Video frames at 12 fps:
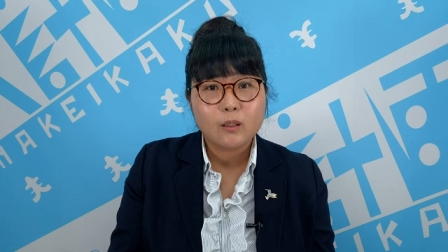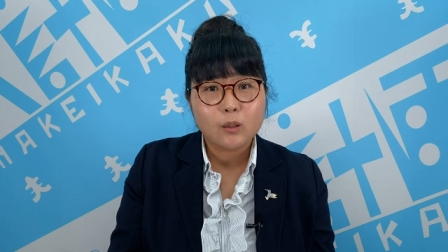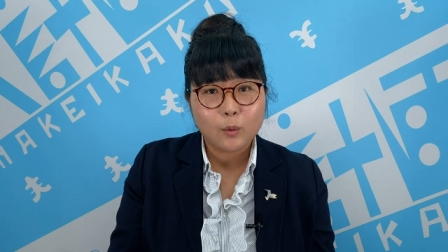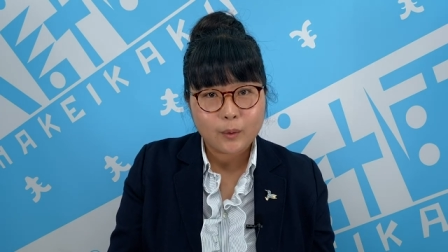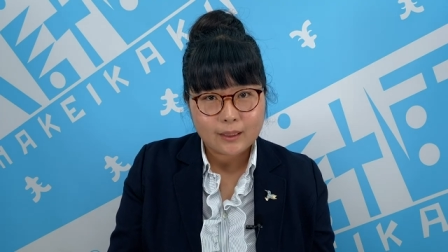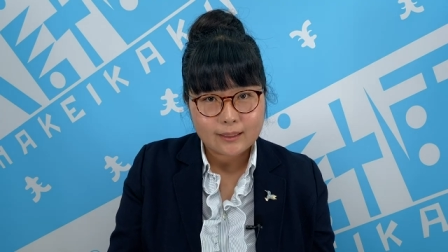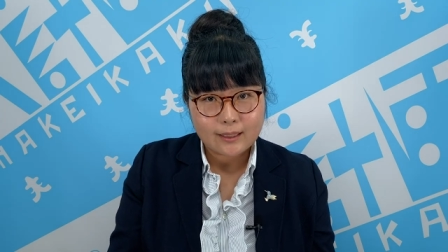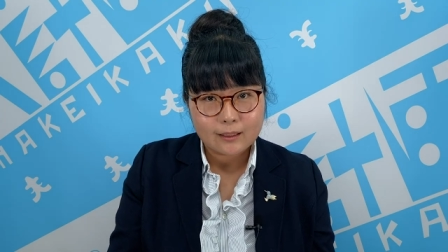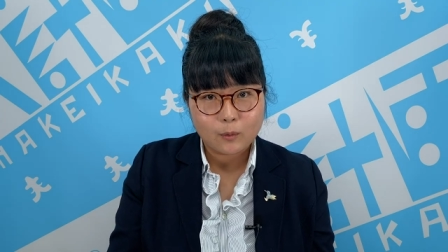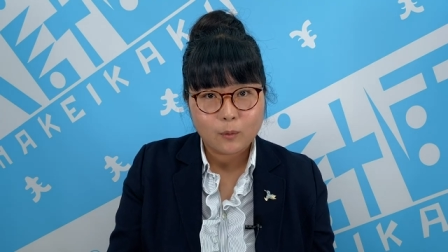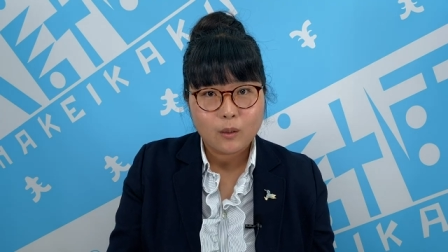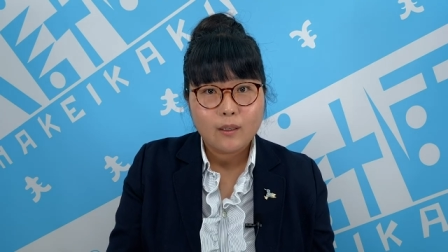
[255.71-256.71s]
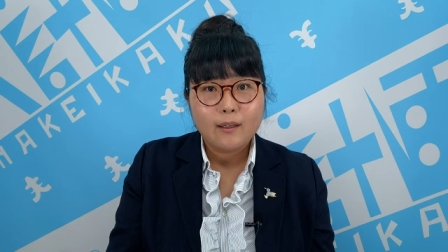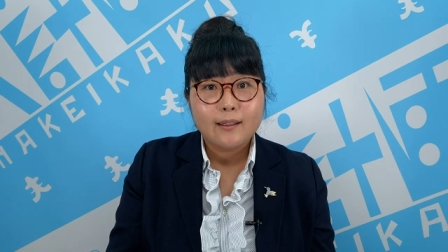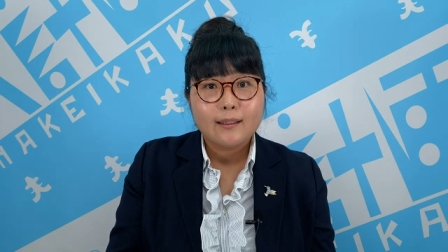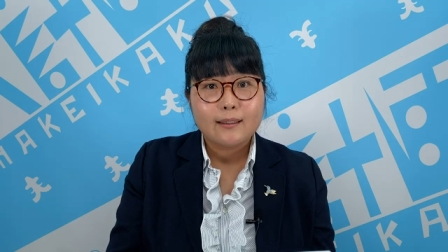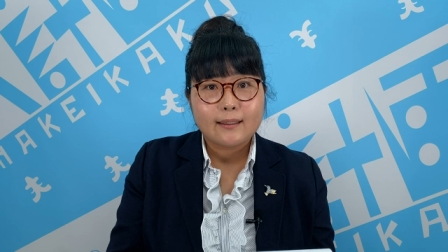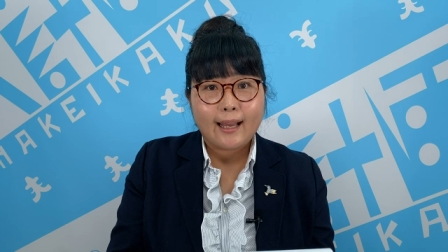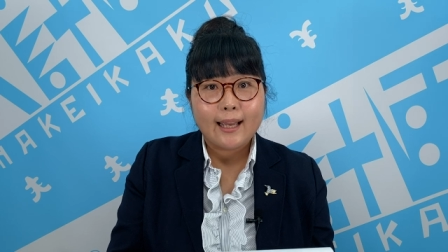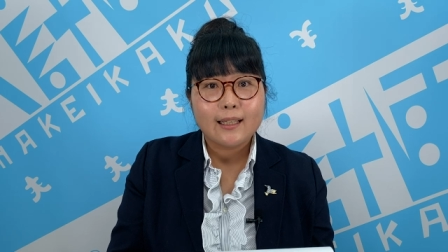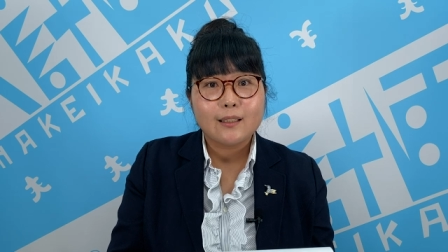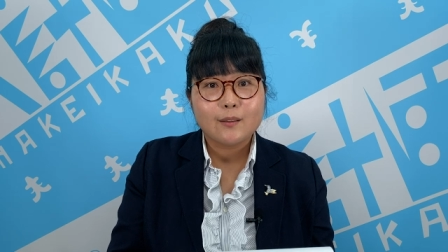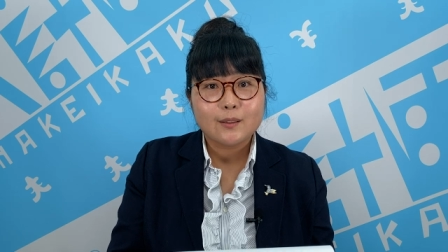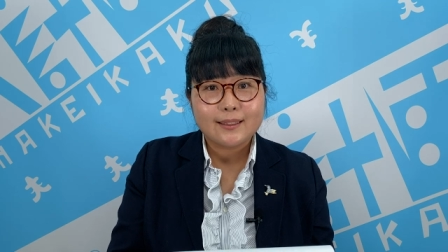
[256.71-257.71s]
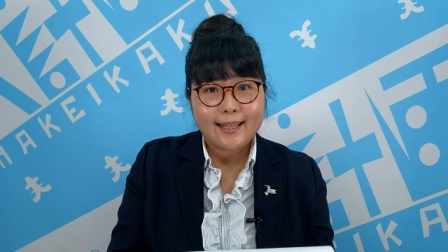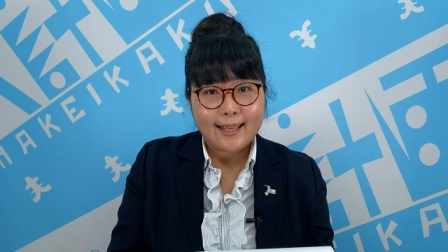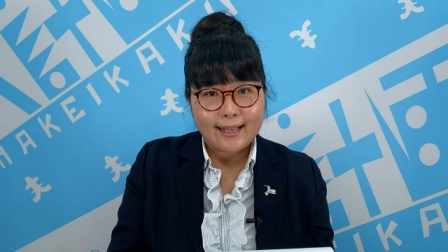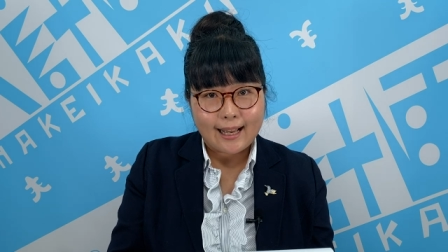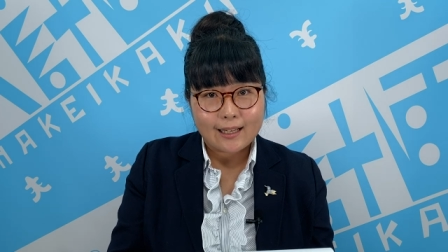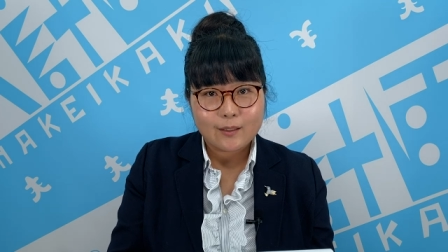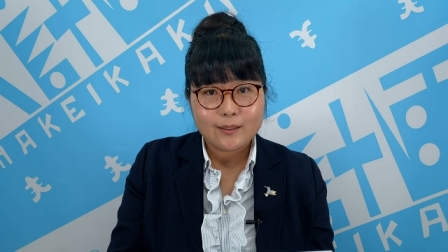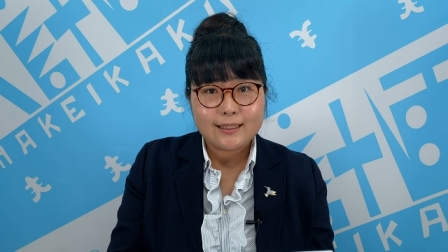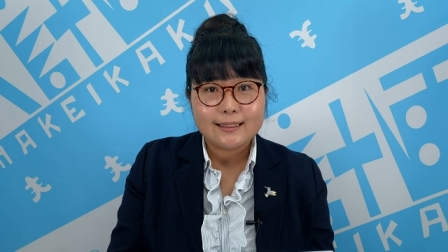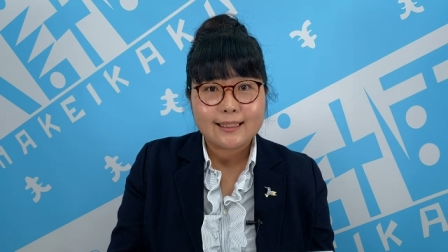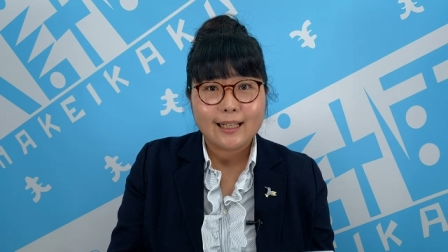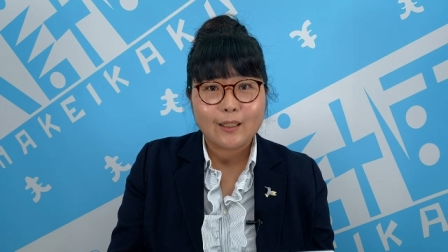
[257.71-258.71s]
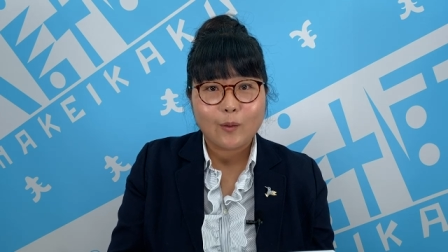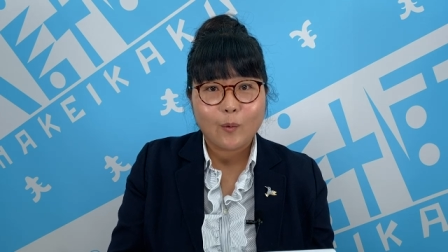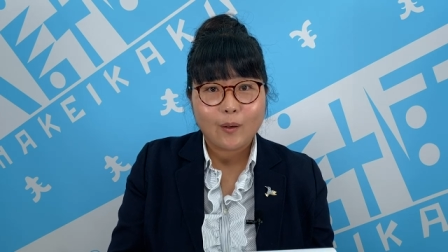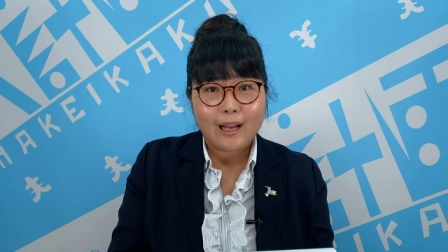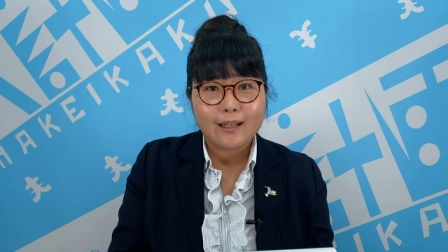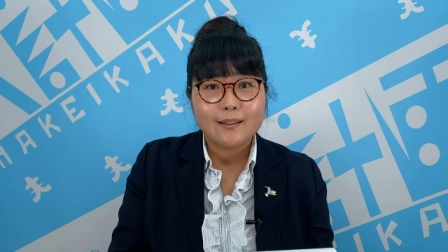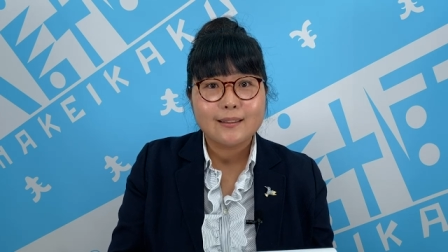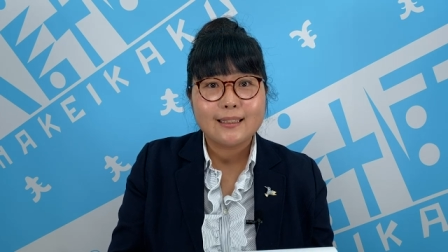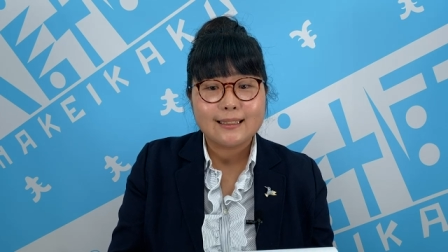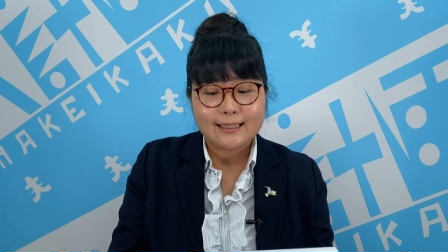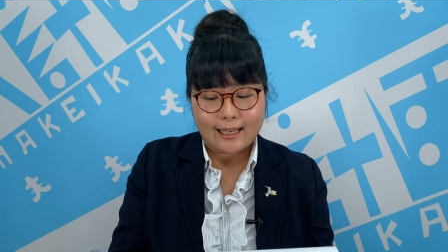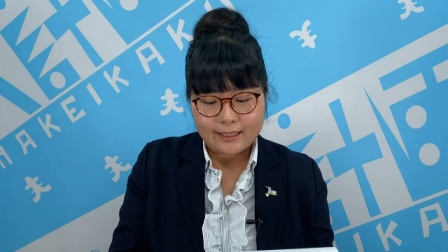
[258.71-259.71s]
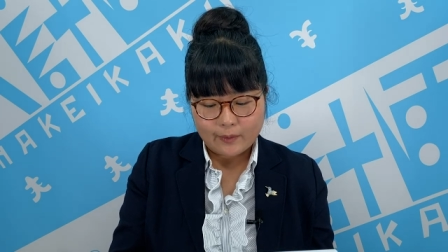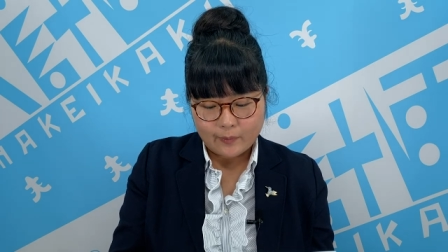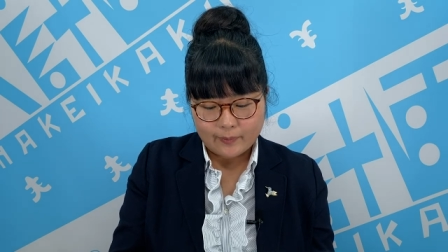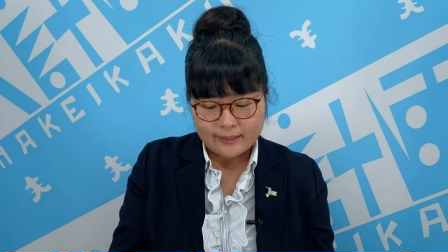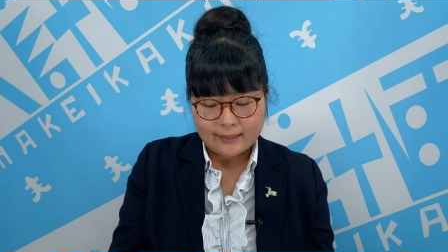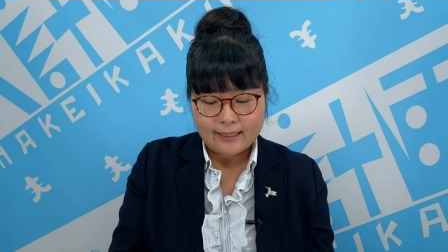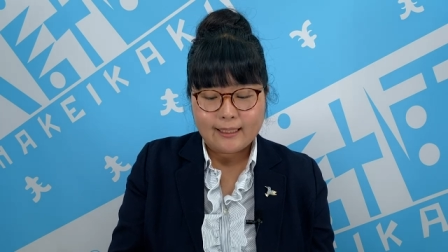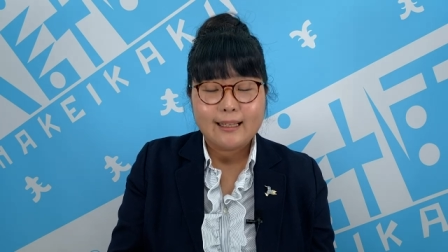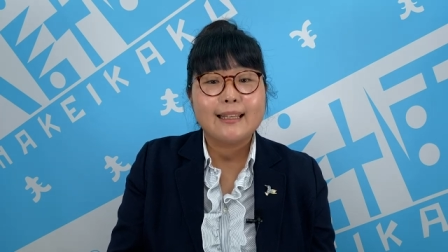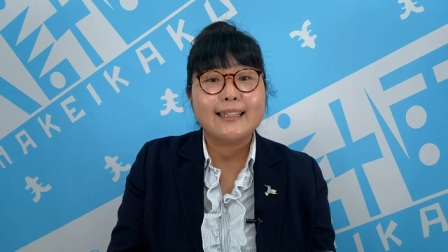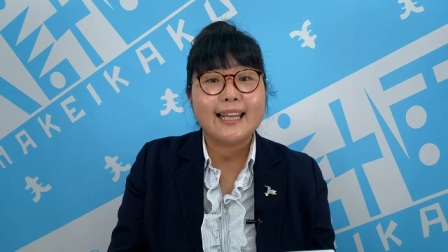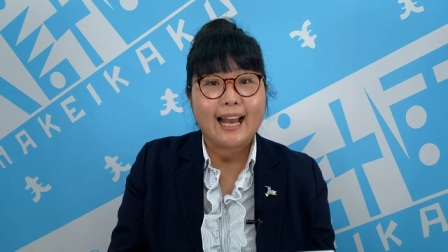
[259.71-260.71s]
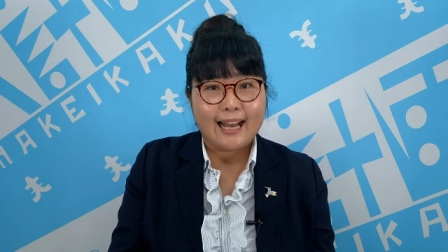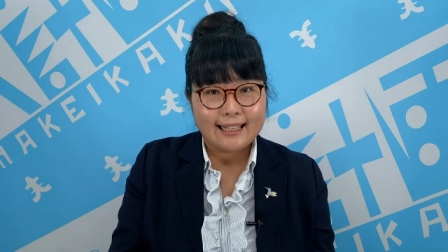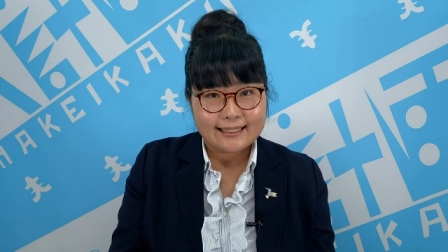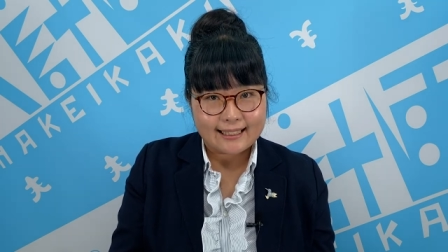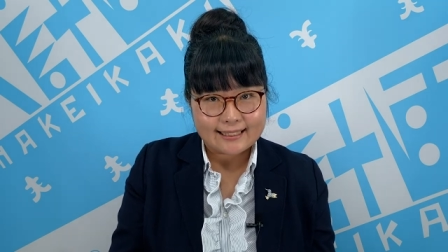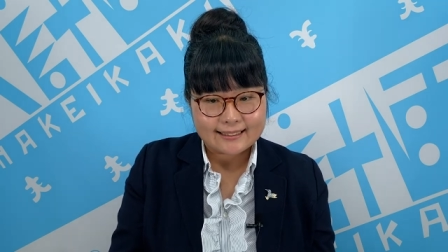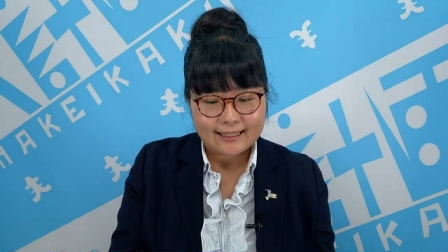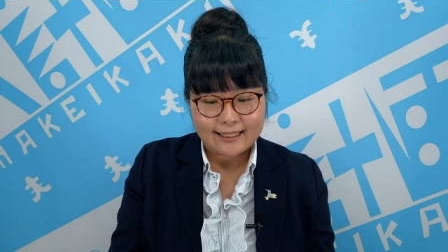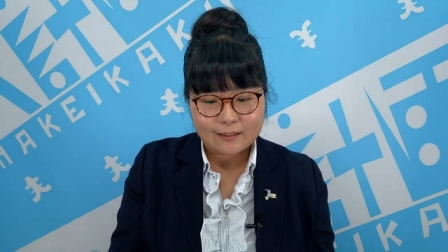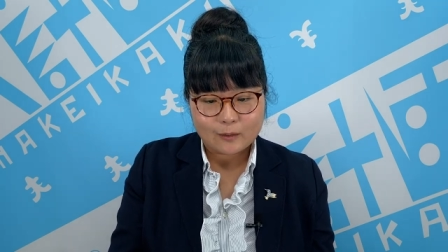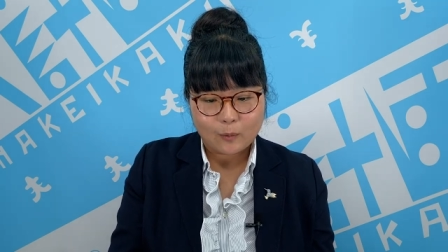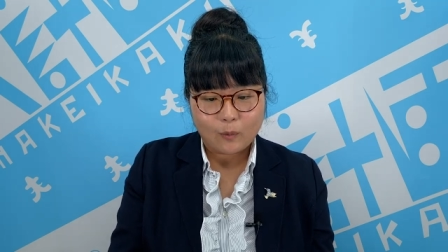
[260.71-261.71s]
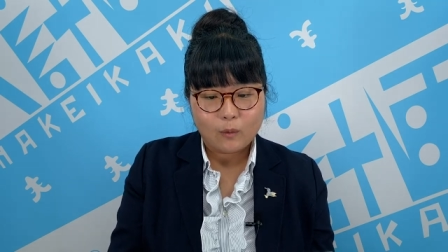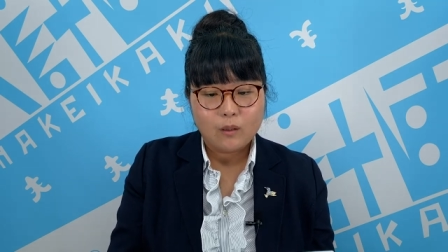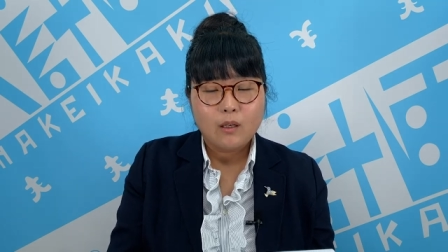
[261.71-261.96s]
と言ったと耐久性確認作業確認作業員に判断されると